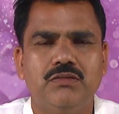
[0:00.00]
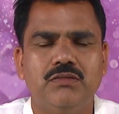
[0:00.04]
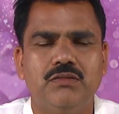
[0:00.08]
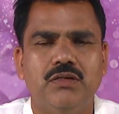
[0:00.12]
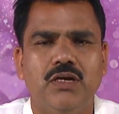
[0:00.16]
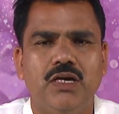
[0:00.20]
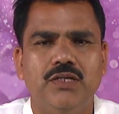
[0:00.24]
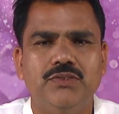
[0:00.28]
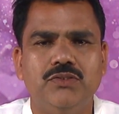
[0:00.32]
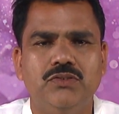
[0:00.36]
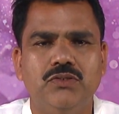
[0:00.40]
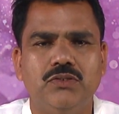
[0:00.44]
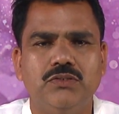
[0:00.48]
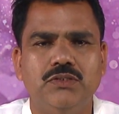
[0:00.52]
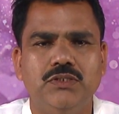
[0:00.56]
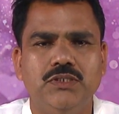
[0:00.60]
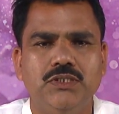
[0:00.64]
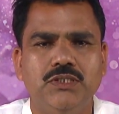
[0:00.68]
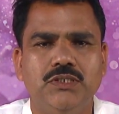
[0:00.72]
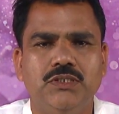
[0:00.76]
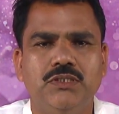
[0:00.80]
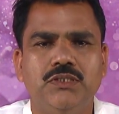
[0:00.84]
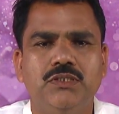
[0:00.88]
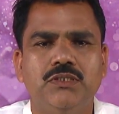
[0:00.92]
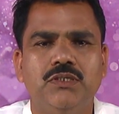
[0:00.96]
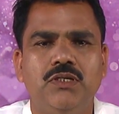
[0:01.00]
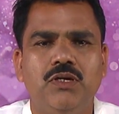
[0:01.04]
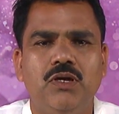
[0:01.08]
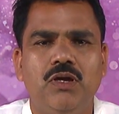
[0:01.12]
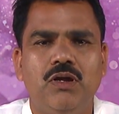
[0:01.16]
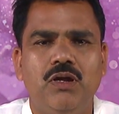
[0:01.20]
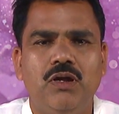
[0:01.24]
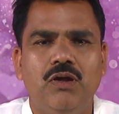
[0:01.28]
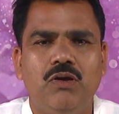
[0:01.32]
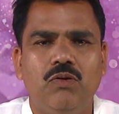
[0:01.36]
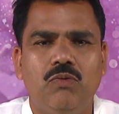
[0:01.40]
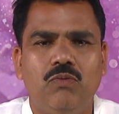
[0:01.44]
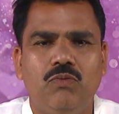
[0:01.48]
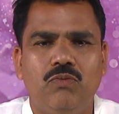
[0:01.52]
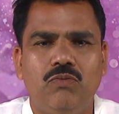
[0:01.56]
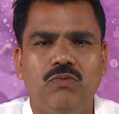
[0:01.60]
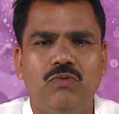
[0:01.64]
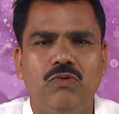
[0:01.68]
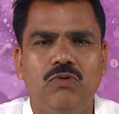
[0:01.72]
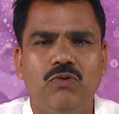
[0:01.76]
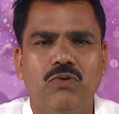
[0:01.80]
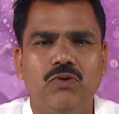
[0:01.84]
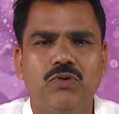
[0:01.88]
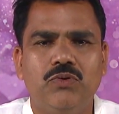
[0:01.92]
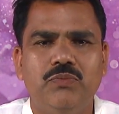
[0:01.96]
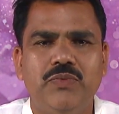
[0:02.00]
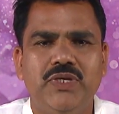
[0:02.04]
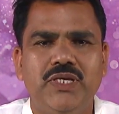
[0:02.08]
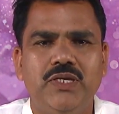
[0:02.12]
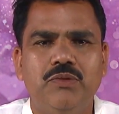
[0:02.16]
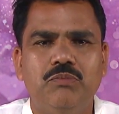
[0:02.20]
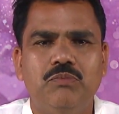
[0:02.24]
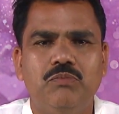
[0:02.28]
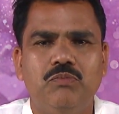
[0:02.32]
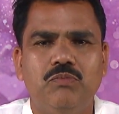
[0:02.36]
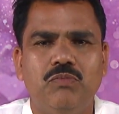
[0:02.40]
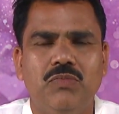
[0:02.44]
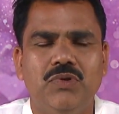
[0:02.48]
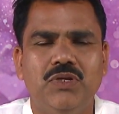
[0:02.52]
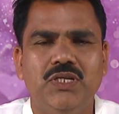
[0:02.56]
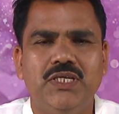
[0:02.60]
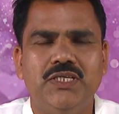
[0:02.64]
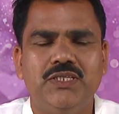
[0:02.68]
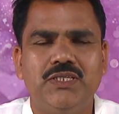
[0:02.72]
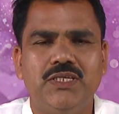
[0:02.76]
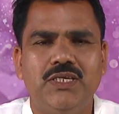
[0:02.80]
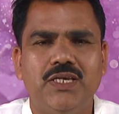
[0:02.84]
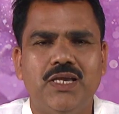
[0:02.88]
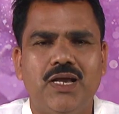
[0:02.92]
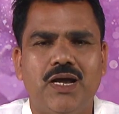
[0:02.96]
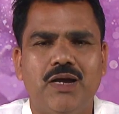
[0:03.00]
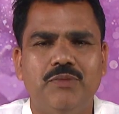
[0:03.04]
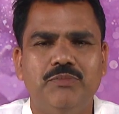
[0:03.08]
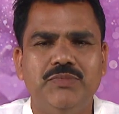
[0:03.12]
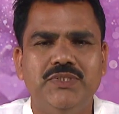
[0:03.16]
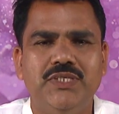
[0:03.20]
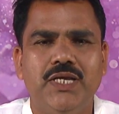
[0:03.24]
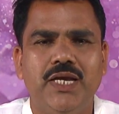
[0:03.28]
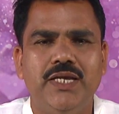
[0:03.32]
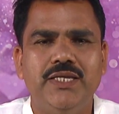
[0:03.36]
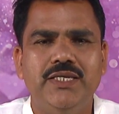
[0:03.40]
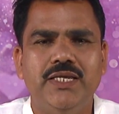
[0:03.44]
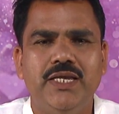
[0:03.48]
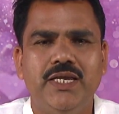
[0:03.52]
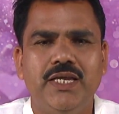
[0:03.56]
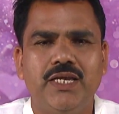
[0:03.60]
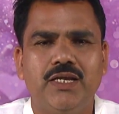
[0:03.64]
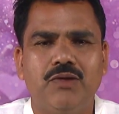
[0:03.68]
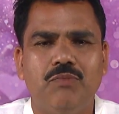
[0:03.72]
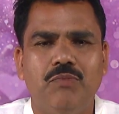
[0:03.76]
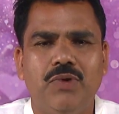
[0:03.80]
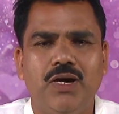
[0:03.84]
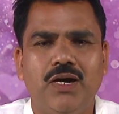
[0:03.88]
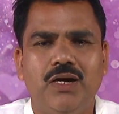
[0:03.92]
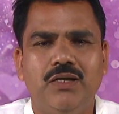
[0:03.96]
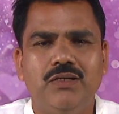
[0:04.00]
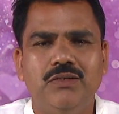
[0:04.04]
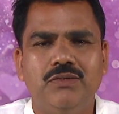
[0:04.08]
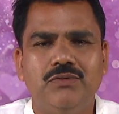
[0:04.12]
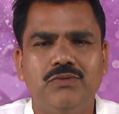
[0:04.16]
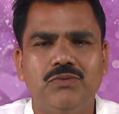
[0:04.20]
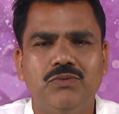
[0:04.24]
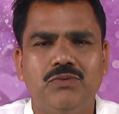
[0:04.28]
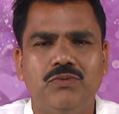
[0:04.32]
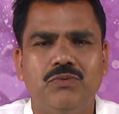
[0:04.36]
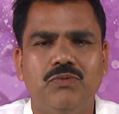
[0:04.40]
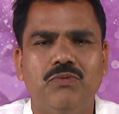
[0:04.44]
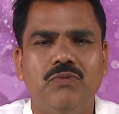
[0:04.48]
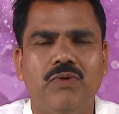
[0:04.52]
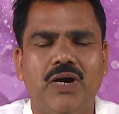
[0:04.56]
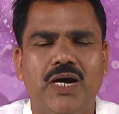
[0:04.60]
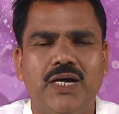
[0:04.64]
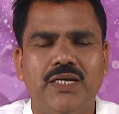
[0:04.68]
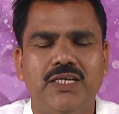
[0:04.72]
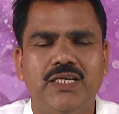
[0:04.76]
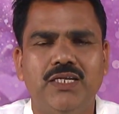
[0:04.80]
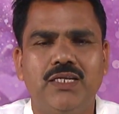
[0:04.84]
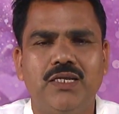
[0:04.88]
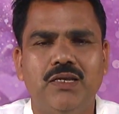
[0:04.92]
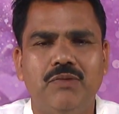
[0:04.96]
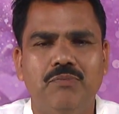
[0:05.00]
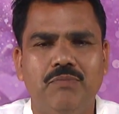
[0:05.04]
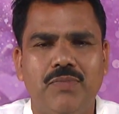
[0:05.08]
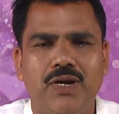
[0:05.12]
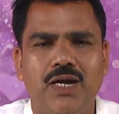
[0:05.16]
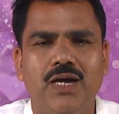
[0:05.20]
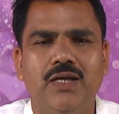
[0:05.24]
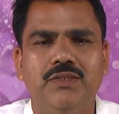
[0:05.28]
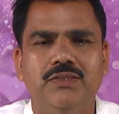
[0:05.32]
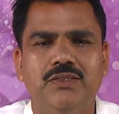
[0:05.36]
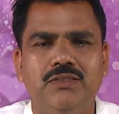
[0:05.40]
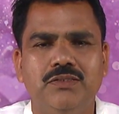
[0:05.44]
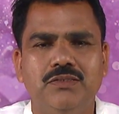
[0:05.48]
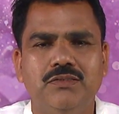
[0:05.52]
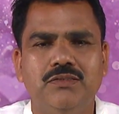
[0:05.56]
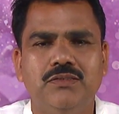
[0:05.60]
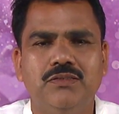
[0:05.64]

राजजोगनी उन लोग भी बोले थे आप जाइए एक बार वो आने के बाद